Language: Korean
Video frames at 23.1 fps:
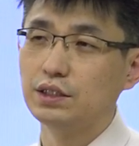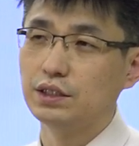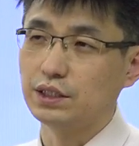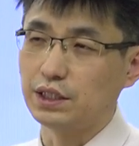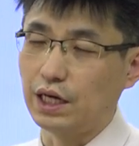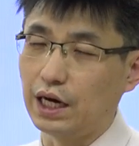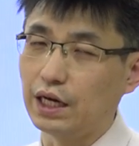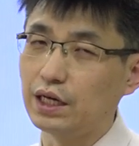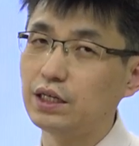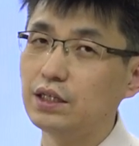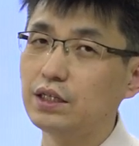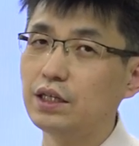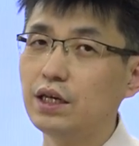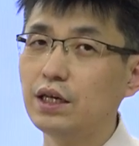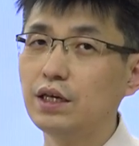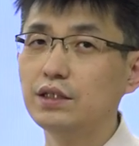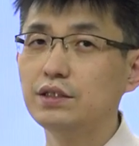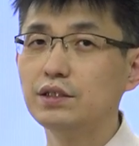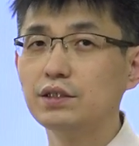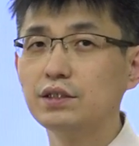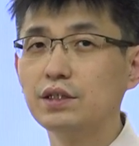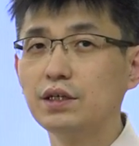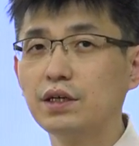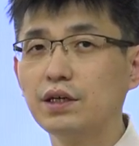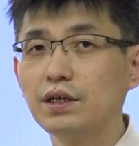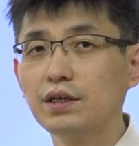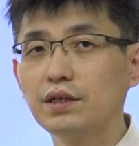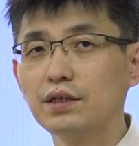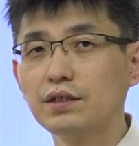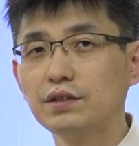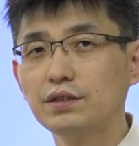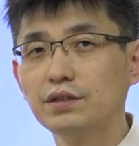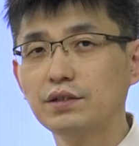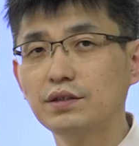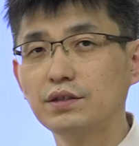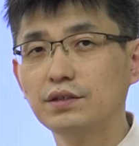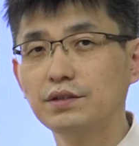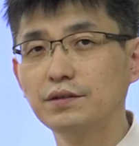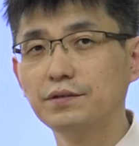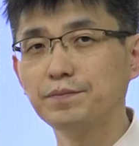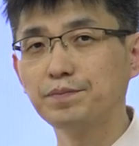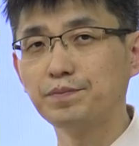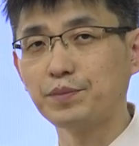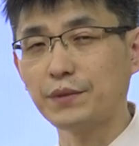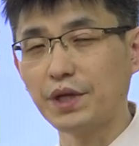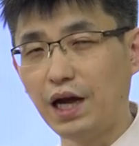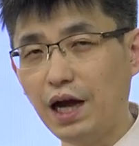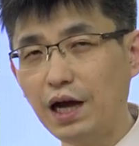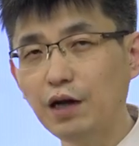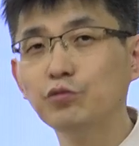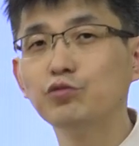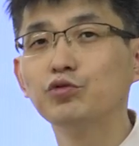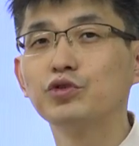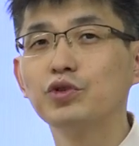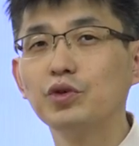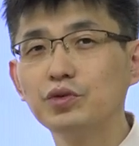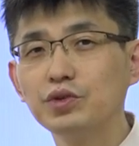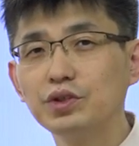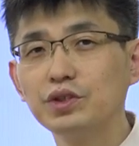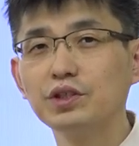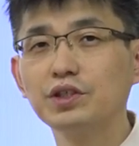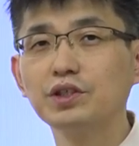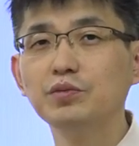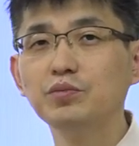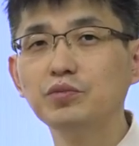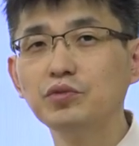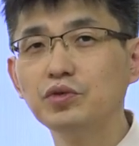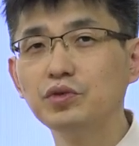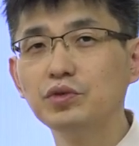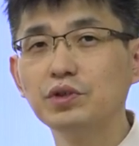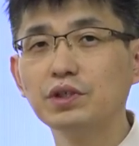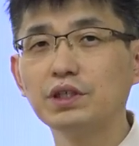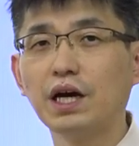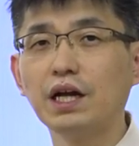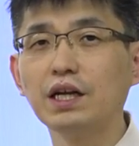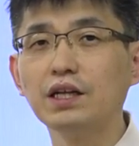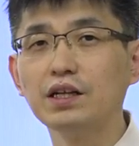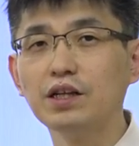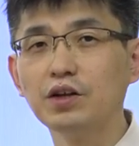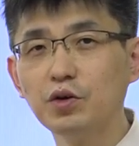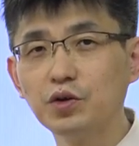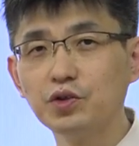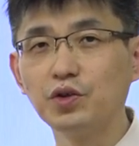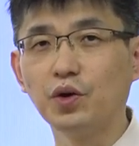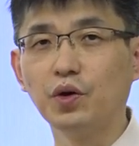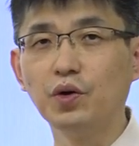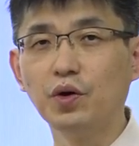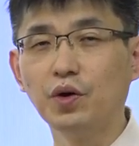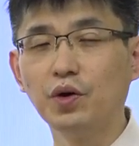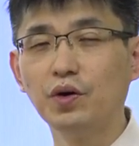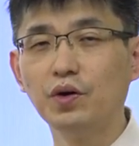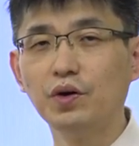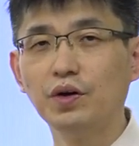자기네 이제 그 한국경제신문을 잘 읽어서